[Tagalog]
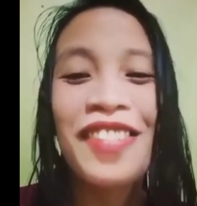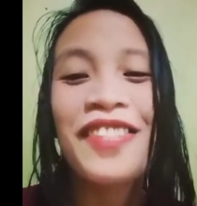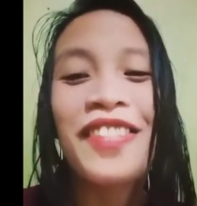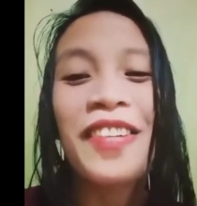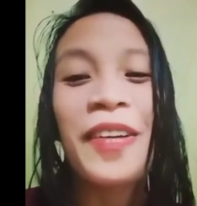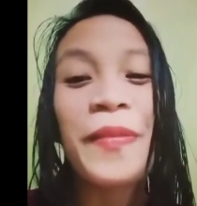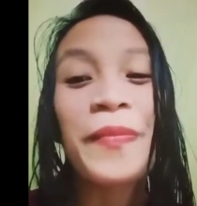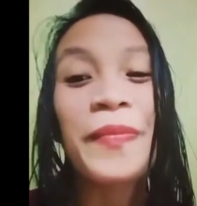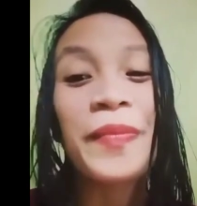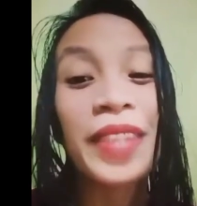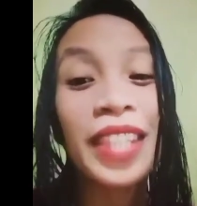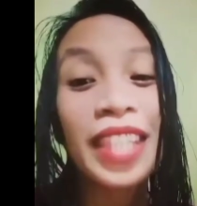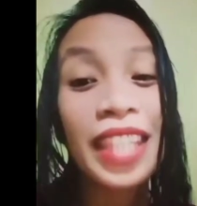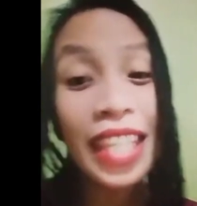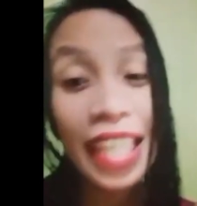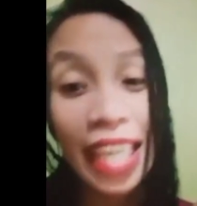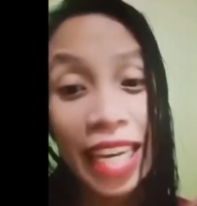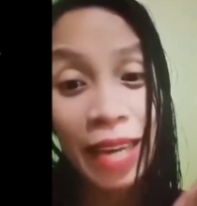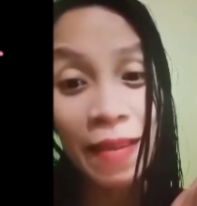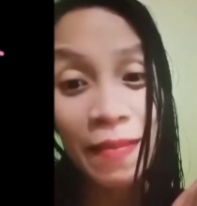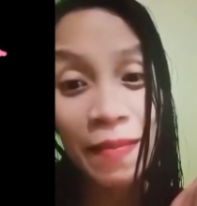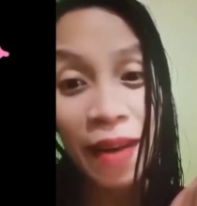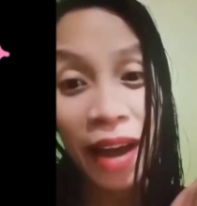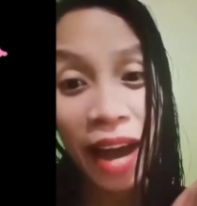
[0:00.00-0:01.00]
from
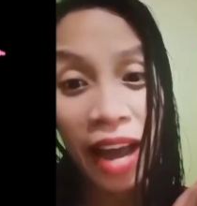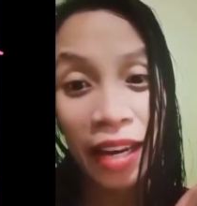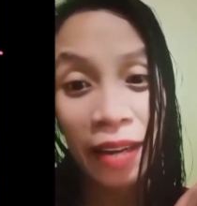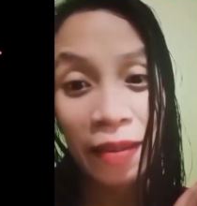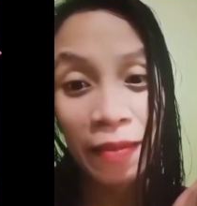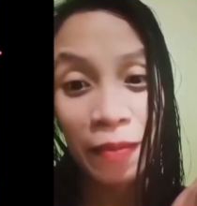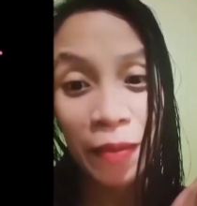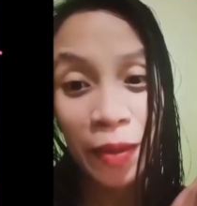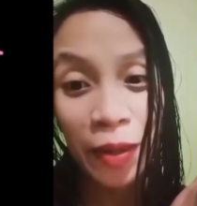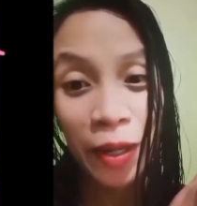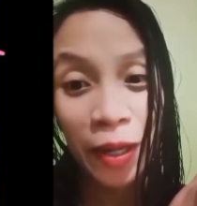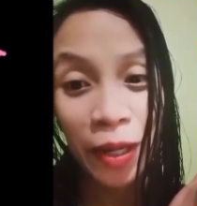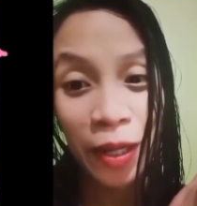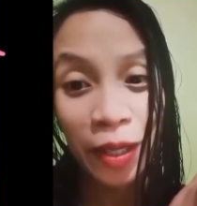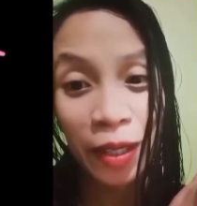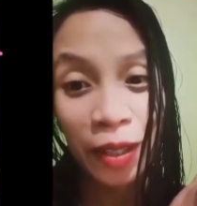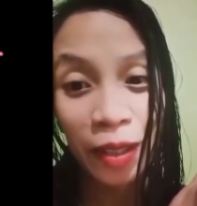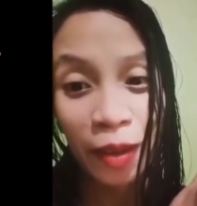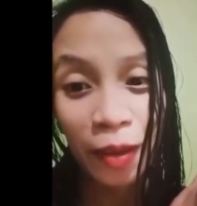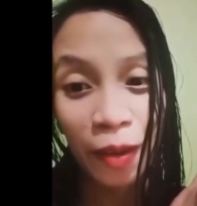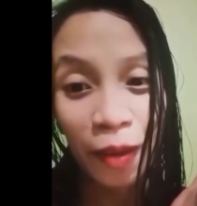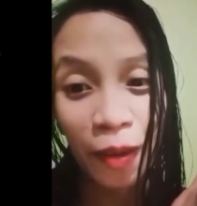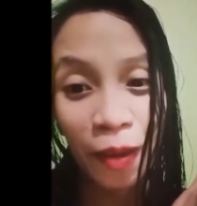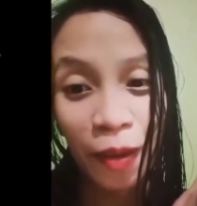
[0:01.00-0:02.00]
Team
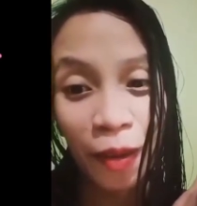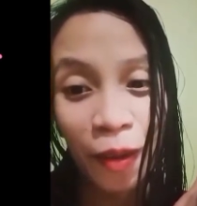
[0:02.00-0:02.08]
Alberto.